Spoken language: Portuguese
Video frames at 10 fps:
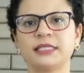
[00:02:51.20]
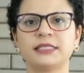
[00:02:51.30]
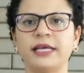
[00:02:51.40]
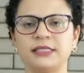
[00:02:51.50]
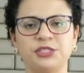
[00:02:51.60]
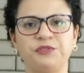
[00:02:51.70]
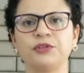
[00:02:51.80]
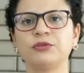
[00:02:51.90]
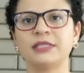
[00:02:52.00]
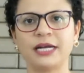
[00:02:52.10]
de ter acesso, e a
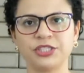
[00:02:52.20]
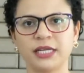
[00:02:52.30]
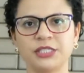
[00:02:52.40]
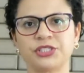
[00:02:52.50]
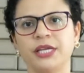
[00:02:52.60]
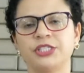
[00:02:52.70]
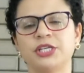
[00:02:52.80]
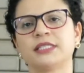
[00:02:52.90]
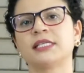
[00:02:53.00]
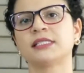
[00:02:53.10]
dificuldade que elas têm
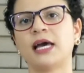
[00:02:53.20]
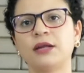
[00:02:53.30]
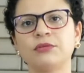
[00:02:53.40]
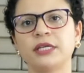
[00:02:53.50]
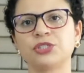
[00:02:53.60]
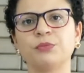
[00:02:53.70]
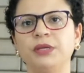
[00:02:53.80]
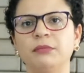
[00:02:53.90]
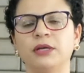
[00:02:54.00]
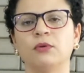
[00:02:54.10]
de acessar o texto
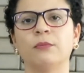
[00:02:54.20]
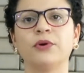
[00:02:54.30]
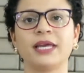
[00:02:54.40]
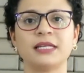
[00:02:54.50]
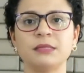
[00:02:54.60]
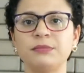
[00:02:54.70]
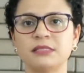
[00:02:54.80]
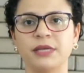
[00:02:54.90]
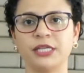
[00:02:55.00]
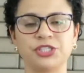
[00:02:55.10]
bíblico, porque elas
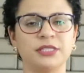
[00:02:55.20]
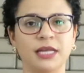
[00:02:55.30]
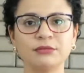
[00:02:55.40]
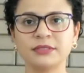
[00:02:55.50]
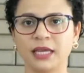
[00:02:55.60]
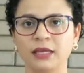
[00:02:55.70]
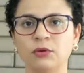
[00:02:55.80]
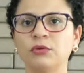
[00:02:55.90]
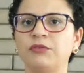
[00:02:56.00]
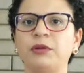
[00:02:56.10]
simplesmente não
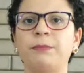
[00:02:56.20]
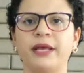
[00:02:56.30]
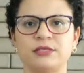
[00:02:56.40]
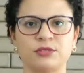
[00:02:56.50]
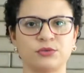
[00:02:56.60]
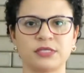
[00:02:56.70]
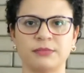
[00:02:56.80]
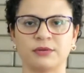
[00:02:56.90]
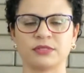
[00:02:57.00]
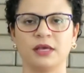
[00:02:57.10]
têm o livro impresso em
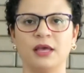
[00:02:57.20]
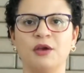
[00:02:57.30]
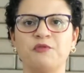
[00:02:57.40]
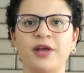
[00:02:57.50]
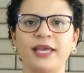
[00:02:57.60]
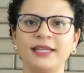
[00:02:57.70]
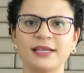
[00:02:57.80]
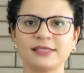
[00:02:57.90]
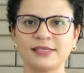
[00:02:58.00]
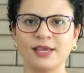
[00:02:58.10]
suas mãos. Foi aí
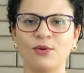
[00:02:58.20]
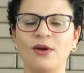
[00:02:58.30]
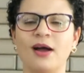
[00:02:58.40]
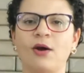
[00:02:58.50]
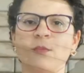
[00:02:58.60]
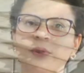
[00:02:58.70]
que nasceu